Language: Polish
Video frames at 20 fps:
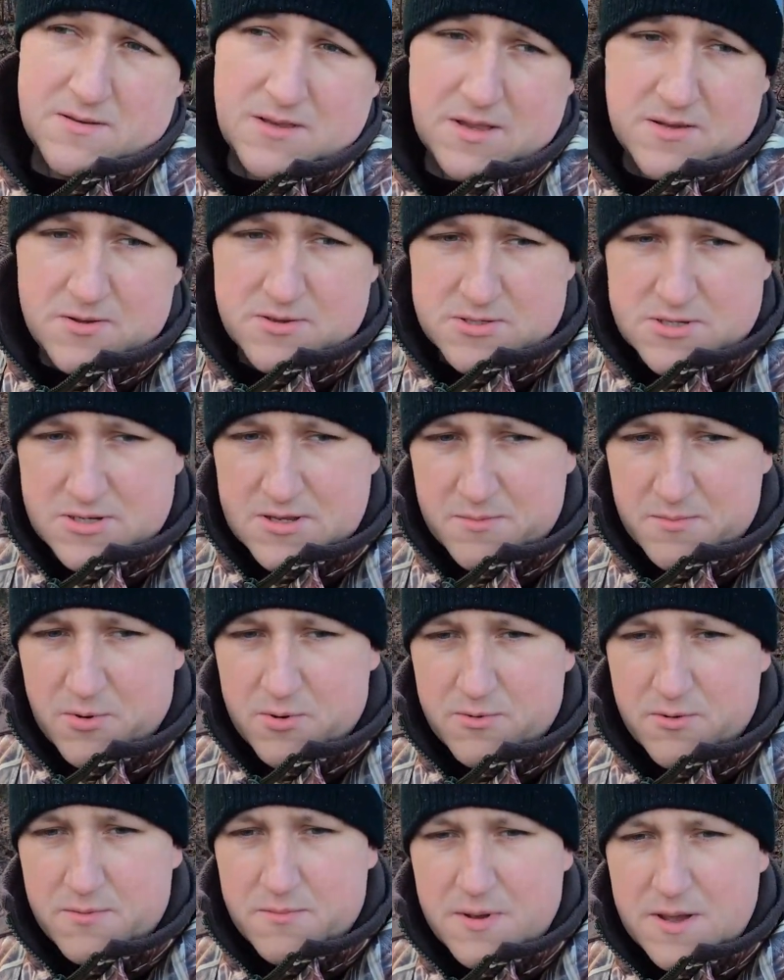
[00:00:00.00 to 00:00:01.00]
nie dość, że nie
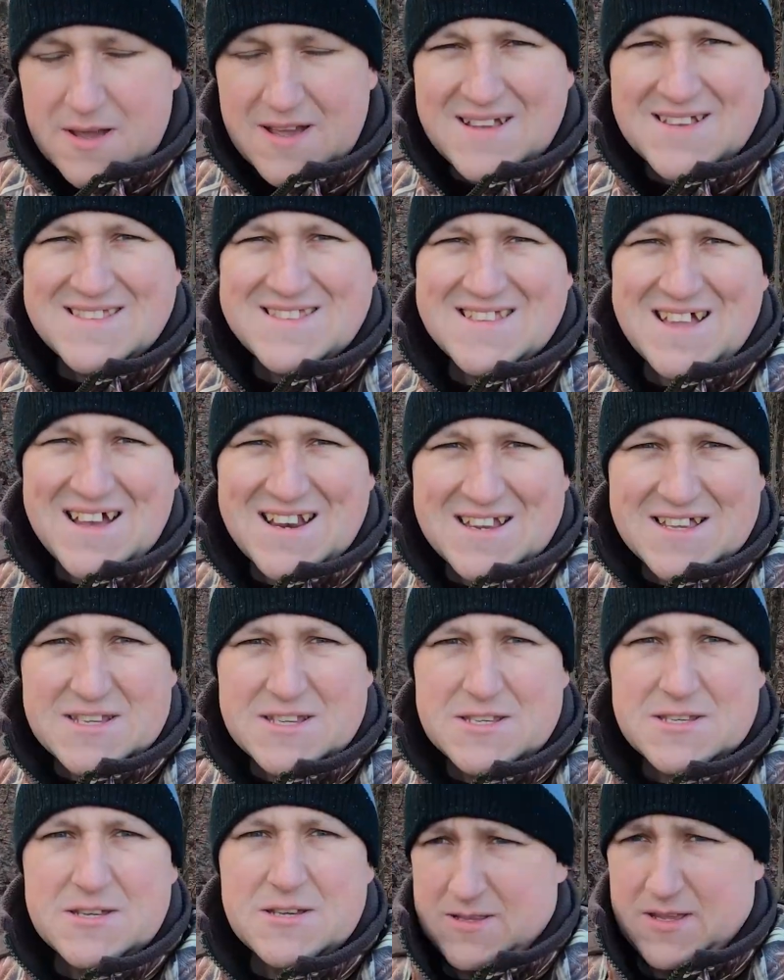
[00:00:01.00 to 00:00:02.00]
mogłem
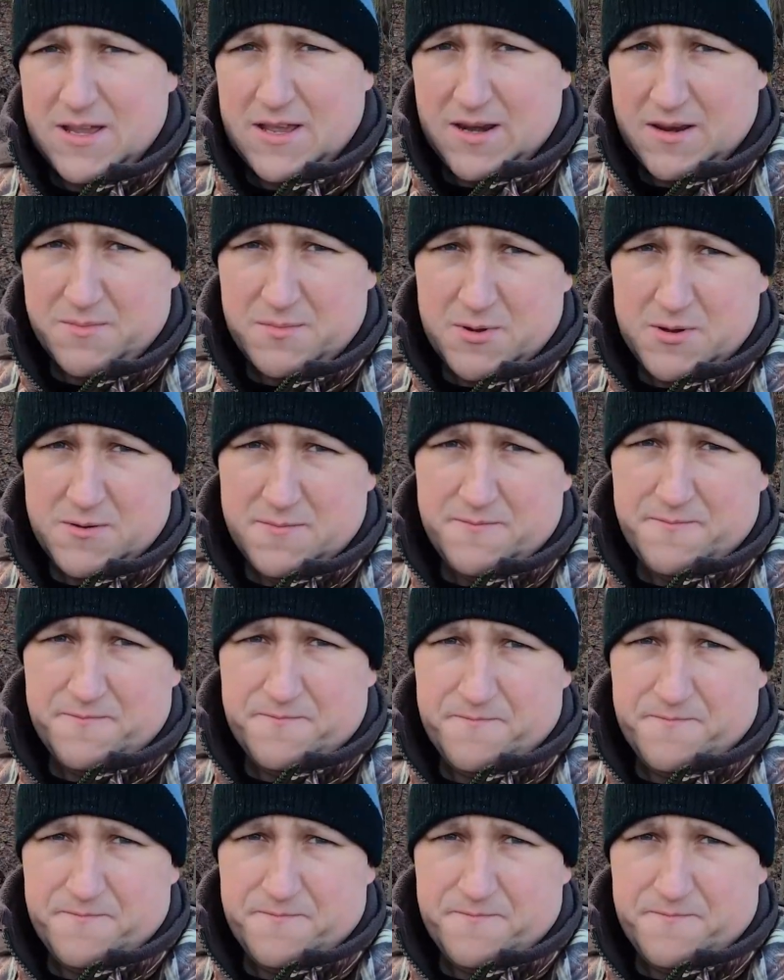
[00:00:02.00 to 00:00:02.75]
znaleźć tej ryby,